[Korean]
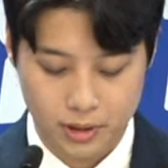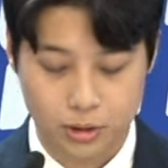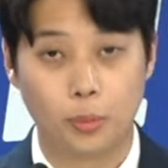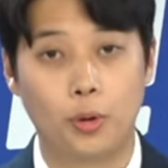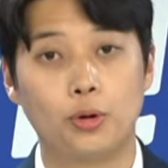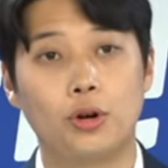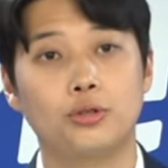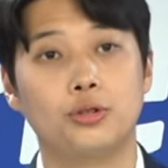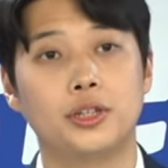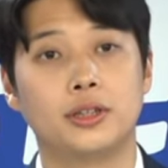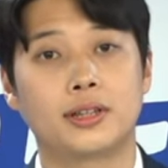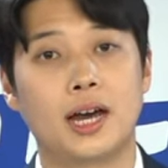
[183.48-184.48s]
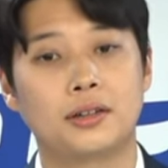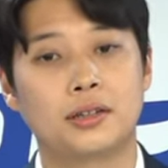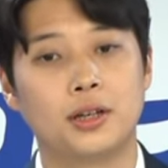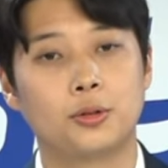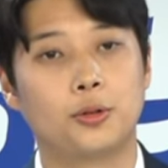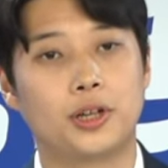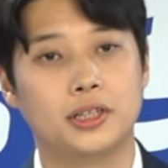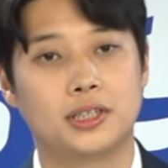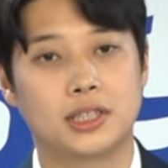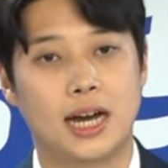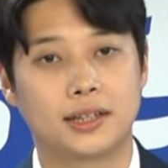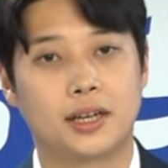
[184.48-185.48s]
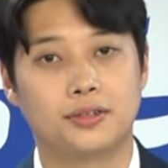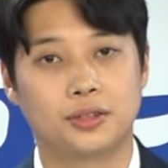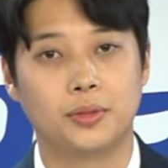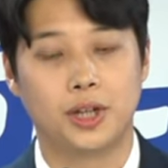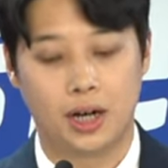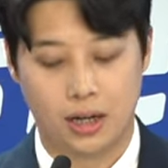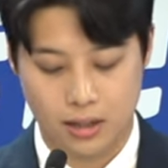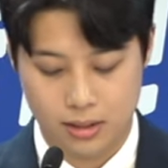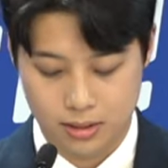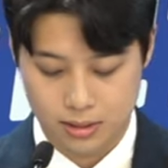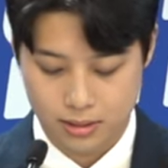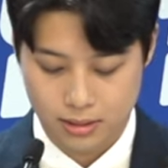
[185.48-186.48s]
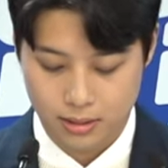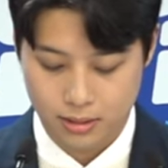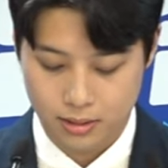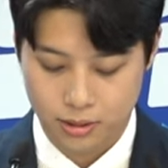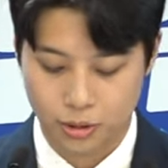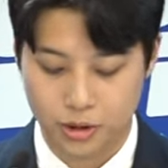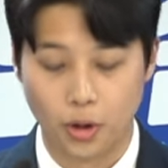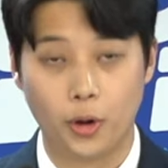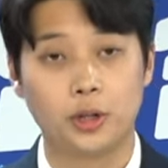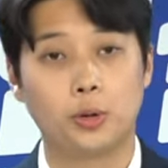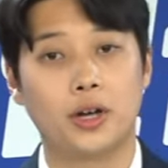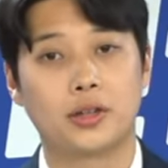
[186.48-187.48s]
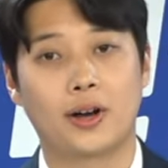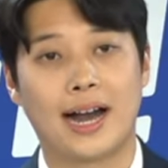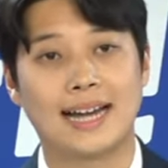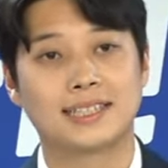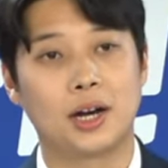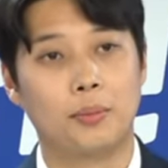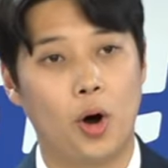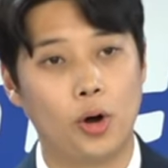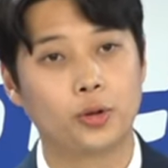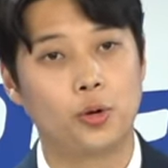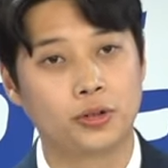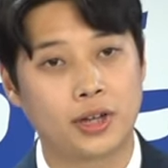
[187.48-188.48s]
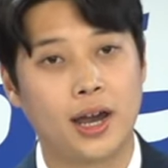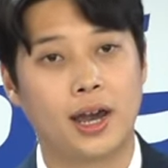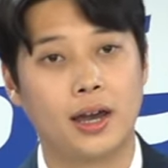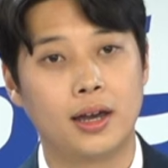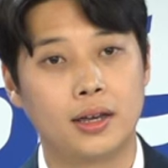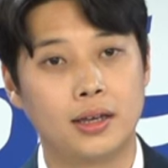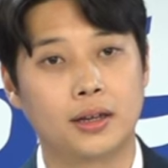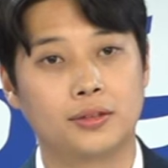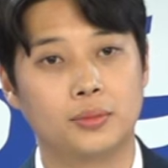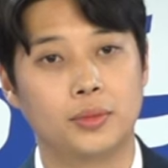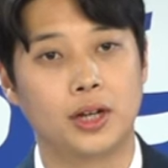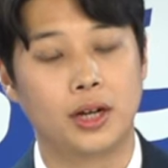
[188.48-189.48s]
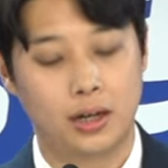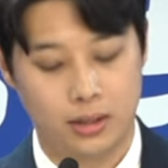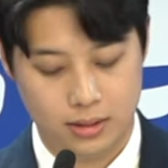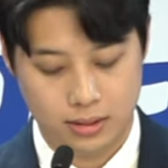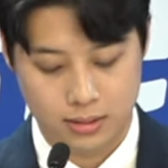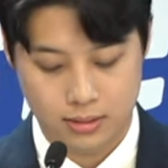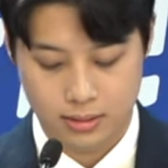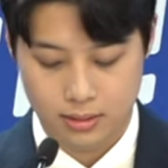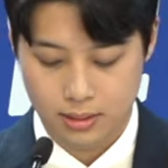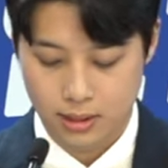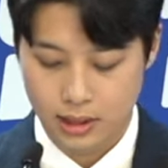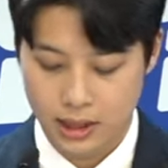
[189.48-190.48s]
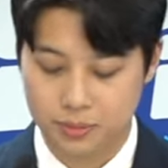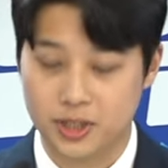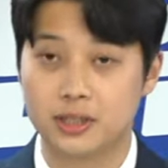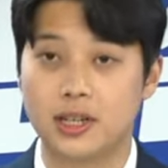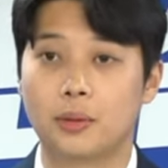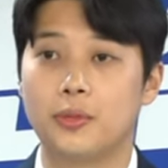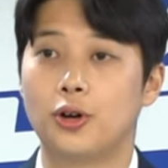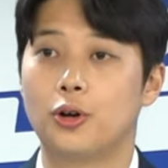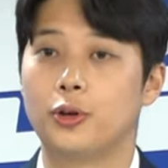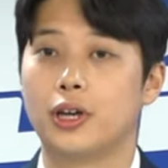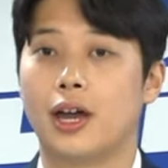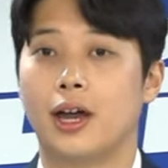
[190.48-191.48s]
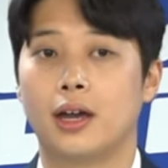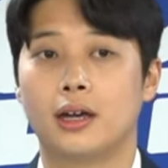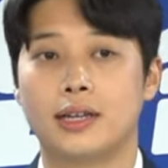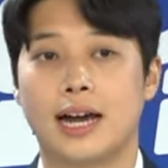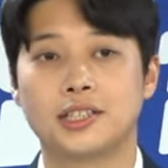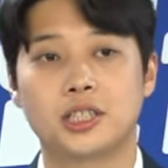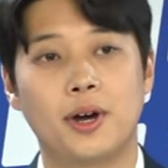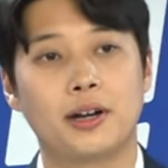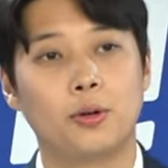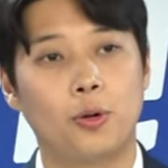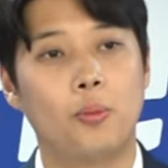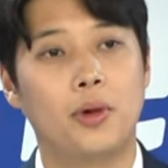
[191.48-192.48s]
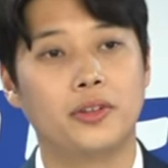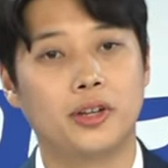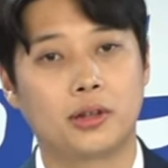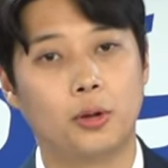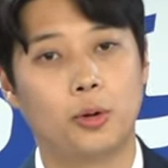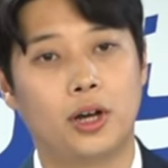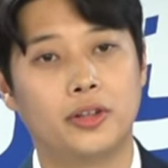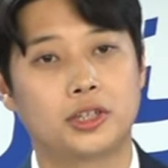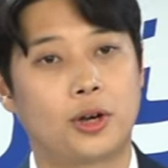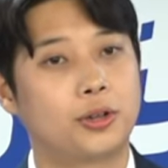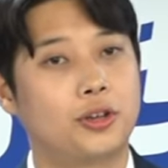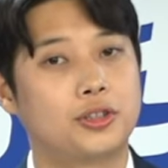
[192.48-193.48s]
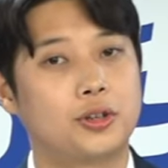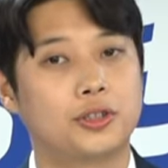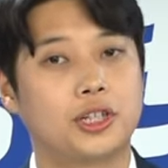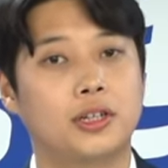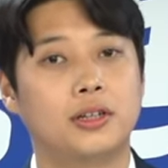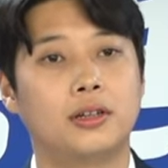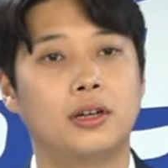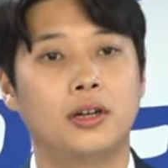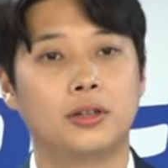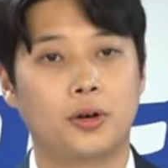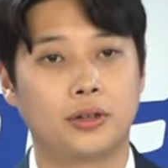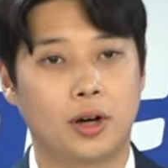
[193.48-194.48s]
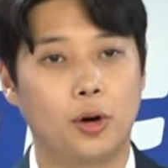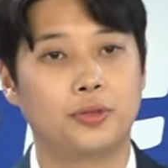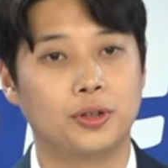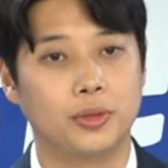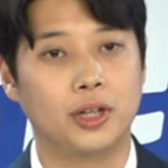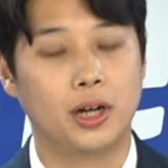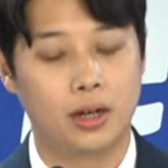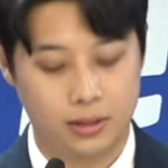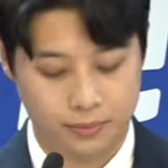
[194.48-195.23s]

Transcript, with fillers: 저 봉건우는 따스한 곳에 있지 않겠습니다. 저는 여의도에서 가장 먼 곳에 있겠습니다. 입신양명을 위해 양지 바른 곳만을 선호하는 청년 정치는 더 이상 없습니다.